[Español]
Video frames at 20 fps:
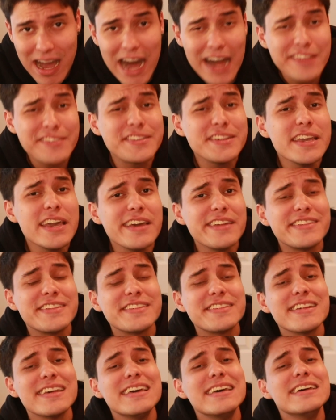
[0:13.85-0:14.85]
Así
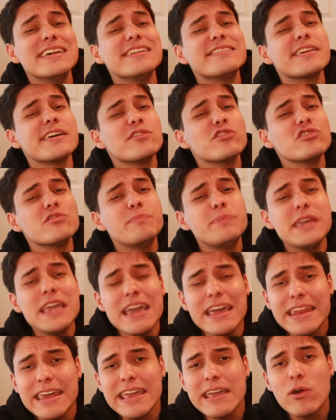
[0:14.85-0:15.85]
es, se nos
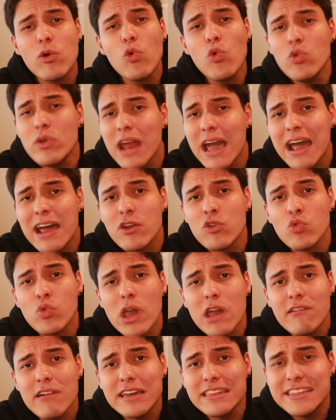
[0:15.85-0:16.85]
viene una
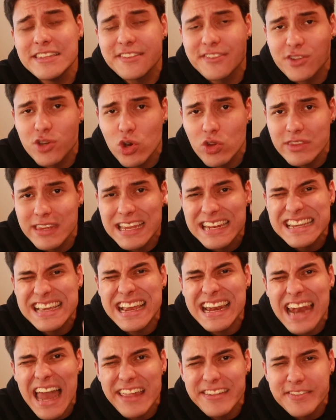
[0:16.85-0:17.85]
nueva edición del
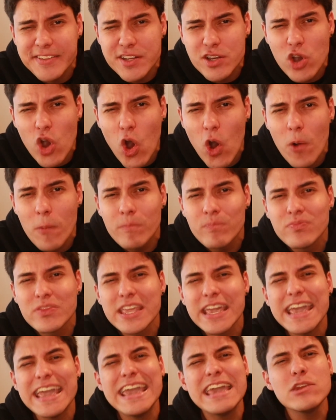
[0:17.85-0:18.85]
clásico
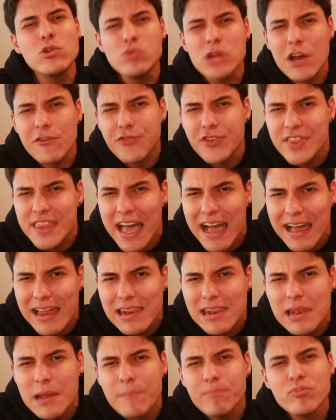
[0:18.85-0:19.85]
en una
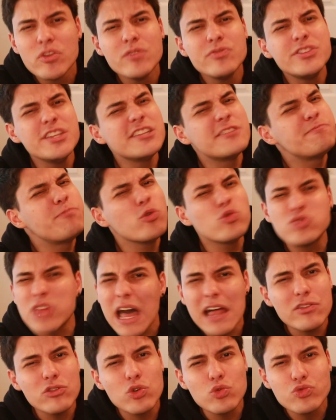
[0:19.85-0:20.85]
final
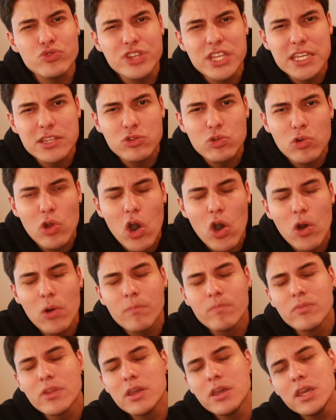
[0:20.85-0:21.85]
disputando un
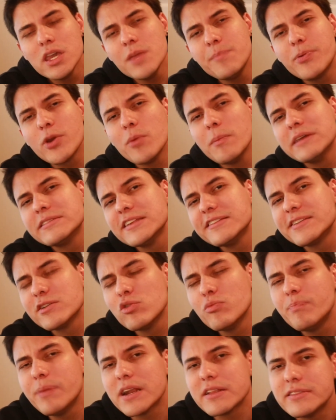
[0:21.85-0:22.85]
título y promete
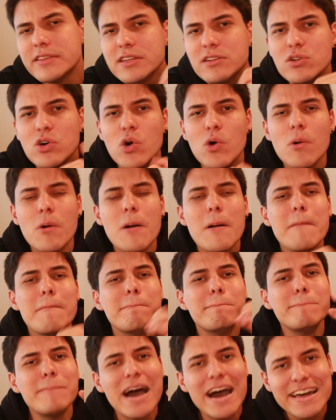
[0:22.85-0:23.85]
ser un partido
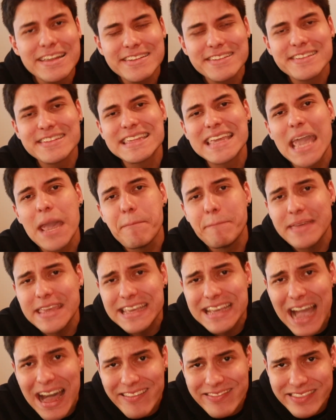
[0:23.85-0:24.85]
más que
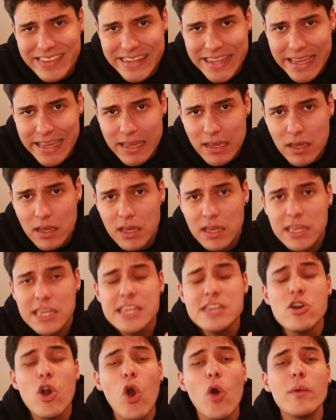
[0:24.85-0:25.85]
picante
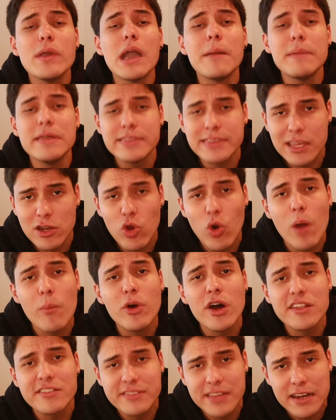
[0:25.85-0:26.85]
y obviamente lo
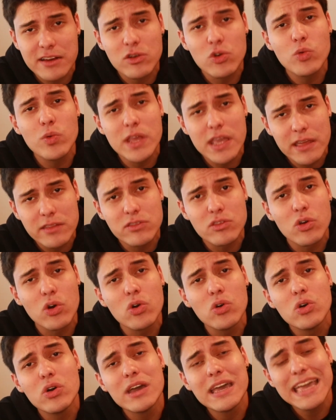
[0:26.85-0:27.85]
vamos a estar
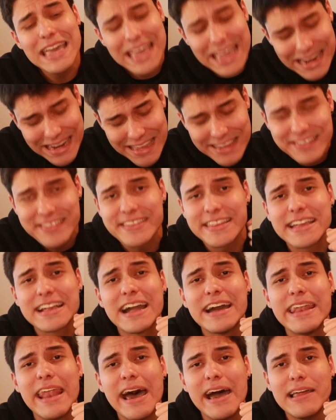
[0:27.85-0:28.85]
cubriendo en este
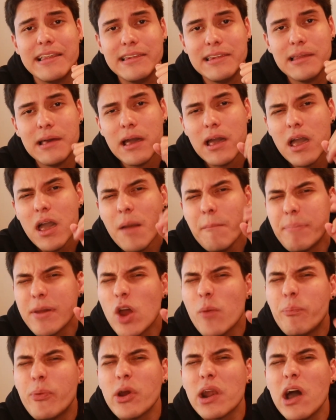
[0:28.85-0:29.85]
canal.
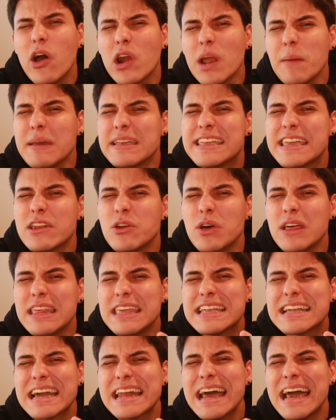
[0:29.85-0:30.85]
Pero por ahora me quiero
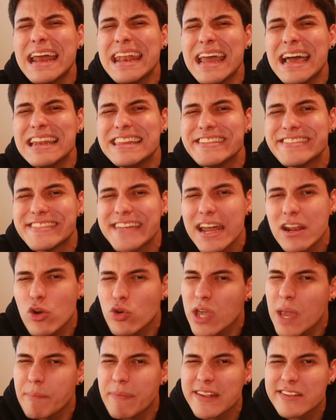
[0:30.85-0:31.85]
dedicar a analizar
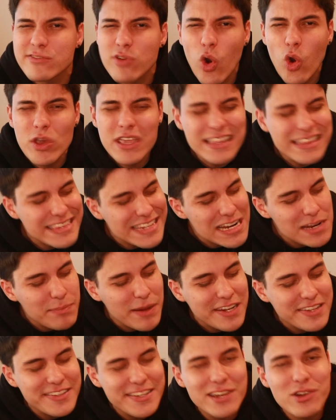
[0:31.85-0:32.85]
lo que pasó hoy entre el
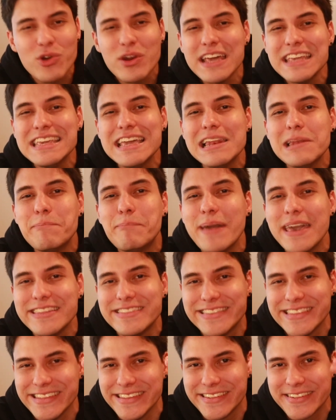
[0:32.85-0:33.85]
Barcelona y el
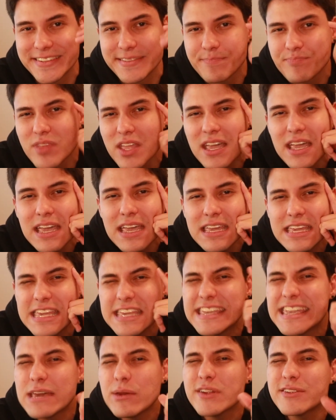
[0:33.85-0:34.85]
Betis.
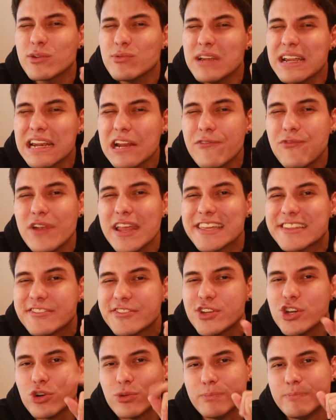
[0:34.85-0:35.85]
Y quiero hacer una
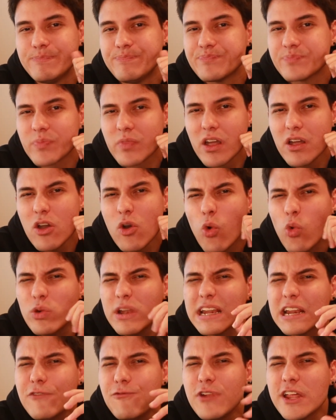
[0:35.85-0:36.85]
reflexión.
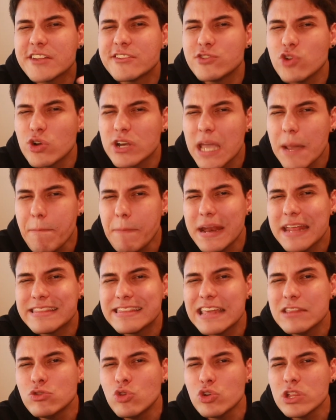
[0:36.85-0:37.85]
Una reflexión que
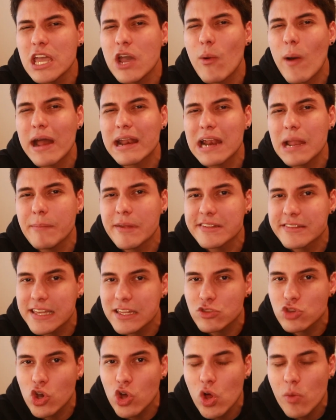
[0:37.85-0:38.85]
pretendo llevarla más
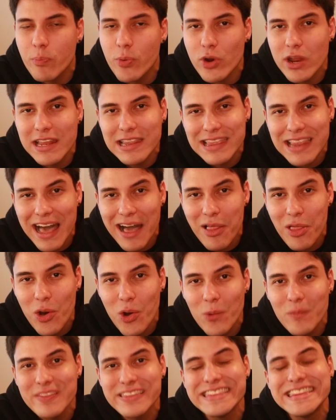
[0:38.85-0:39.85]
que todo por el
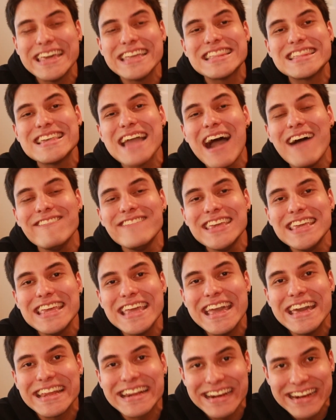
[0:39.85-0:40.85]
lado de
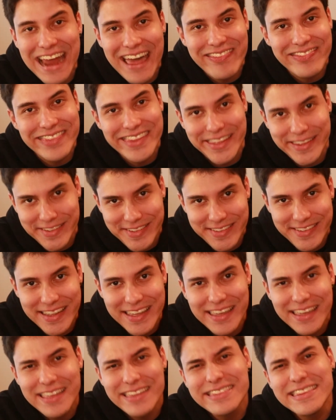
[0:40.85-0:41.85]
Xavi Hernández,
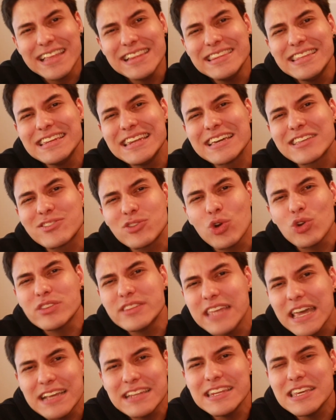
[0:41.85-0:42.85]
del director
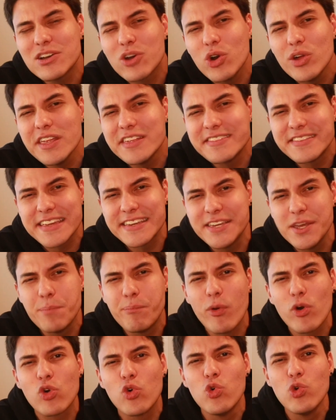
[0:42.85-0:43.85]
técnico de este
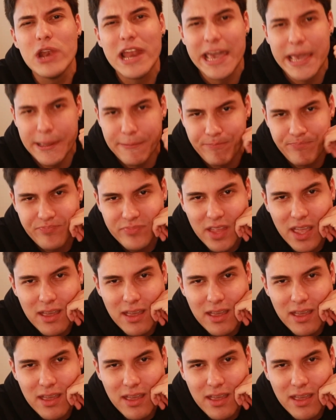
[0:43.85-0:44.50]
equipo culé.